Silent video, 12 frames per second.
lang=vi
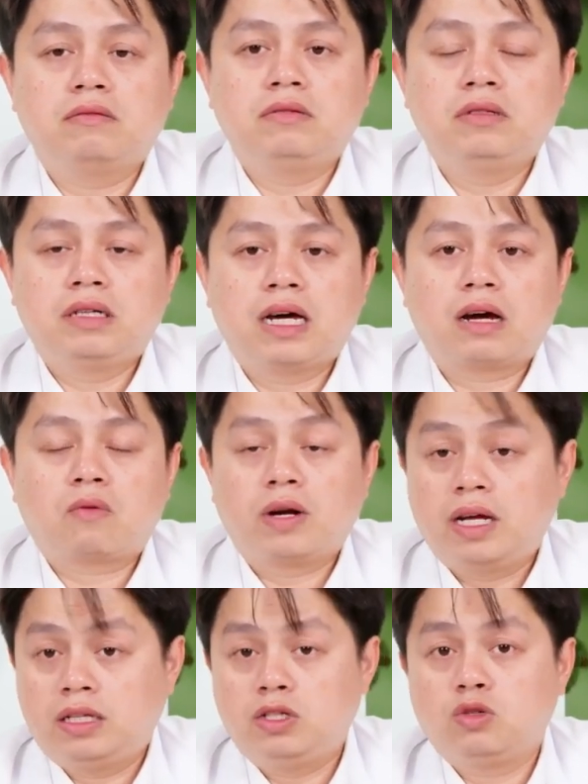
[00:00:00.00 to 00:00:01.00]
như là quan
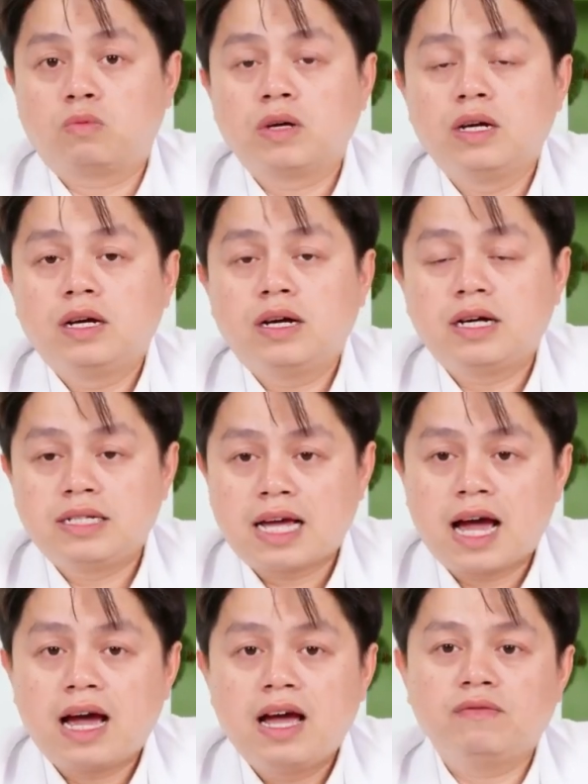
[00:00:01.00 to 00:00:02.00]
hệ tình dục gây
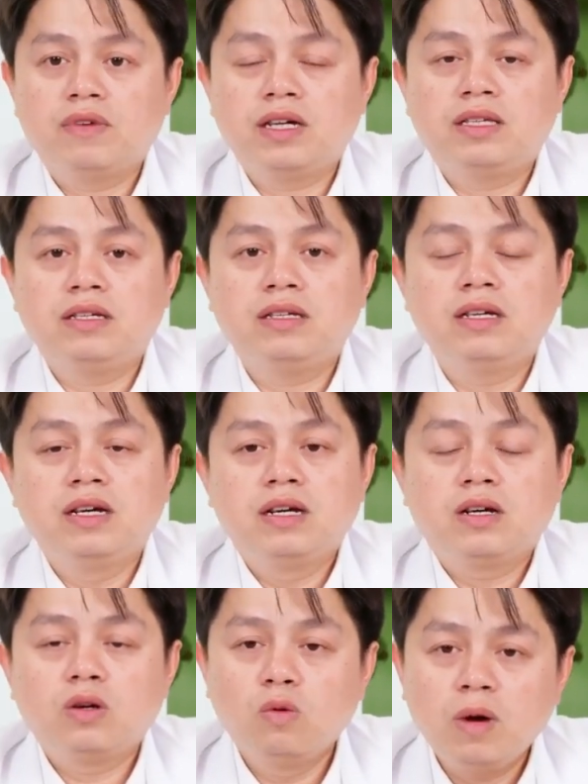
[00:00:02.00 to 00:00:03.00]
ra vậy thì
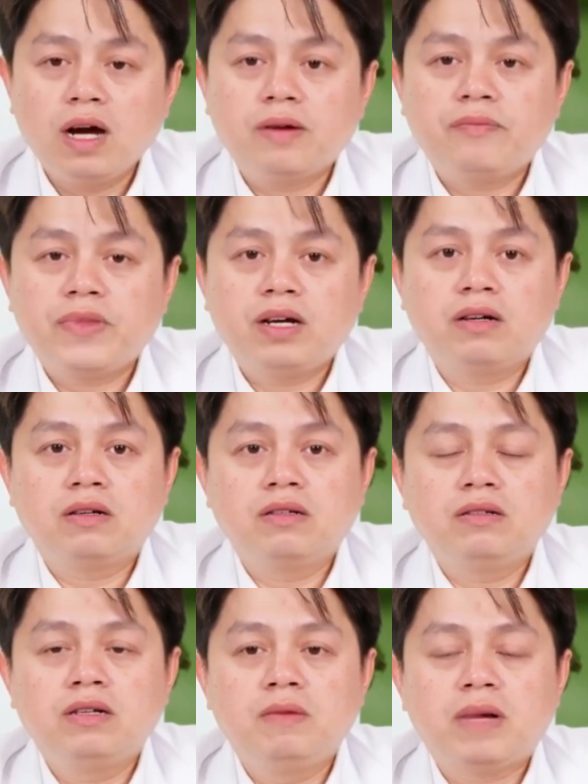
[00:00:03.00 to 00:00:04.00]
đúng ạ ở
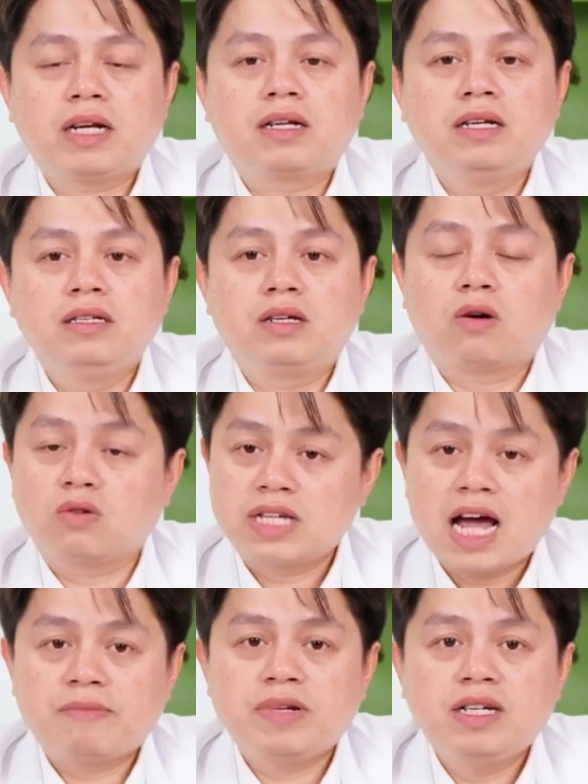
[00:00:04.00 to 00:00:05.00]
những người mãn kinh có
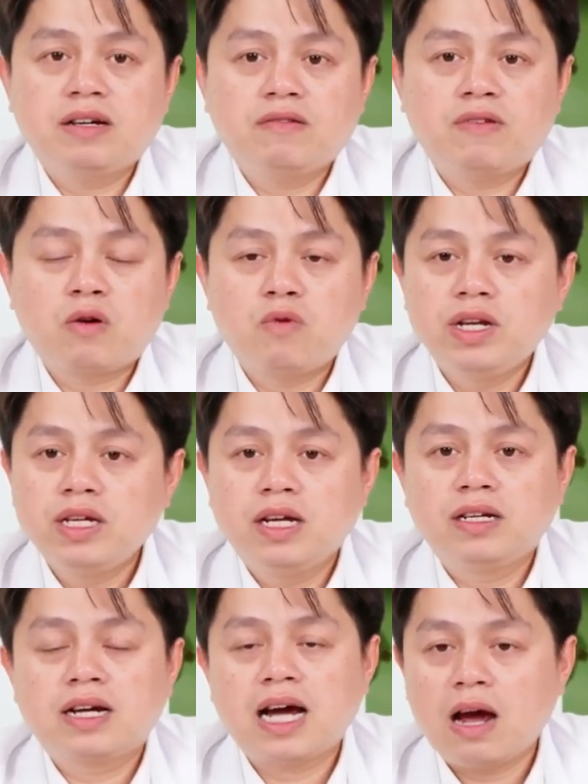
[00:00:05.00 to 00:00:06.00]
giảm đi và nguyên
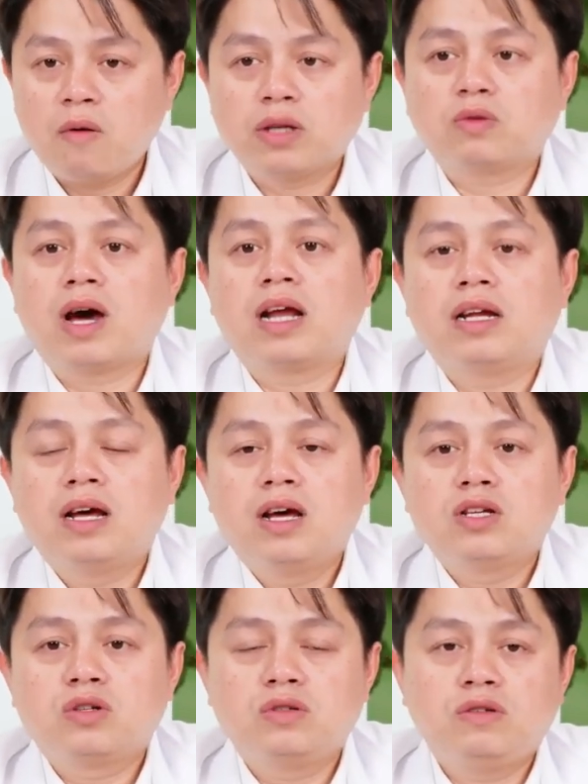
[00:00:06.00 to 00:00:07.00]
nhân khác hoàn toàn
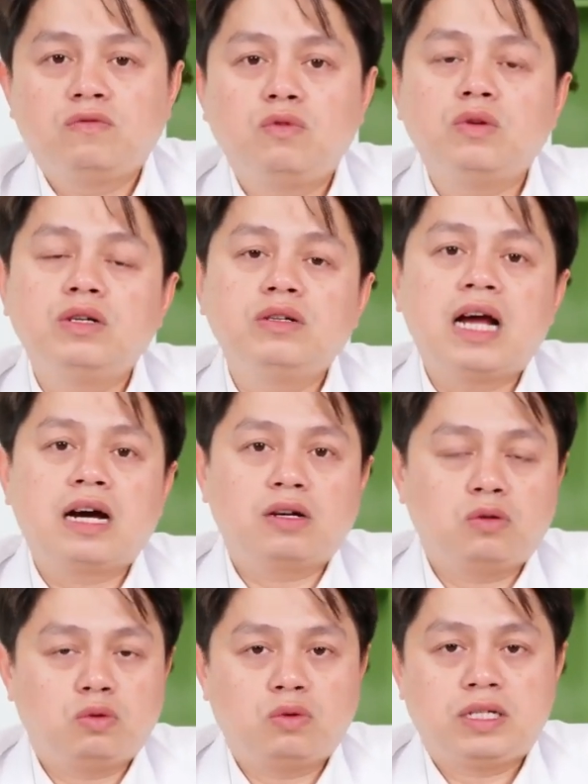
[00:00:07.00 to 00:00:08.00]
cho những phụ nữ đang ở
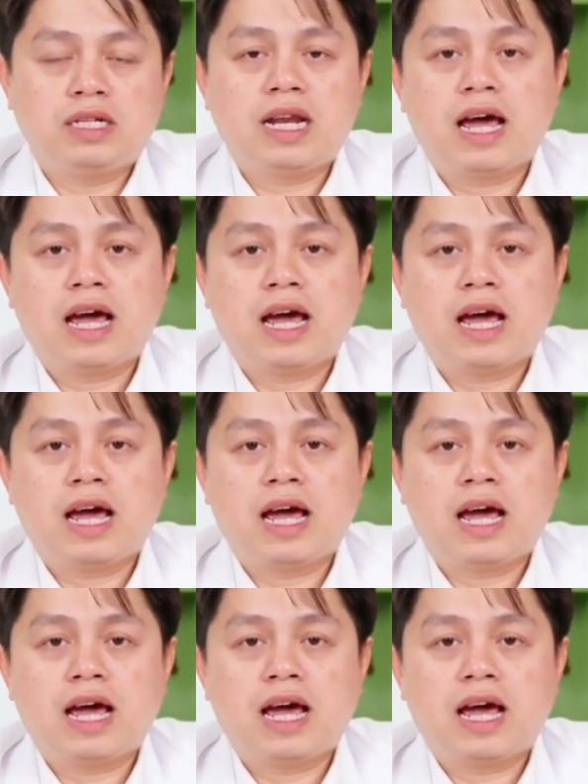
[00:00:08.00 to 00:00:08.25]
độ tuổi sinh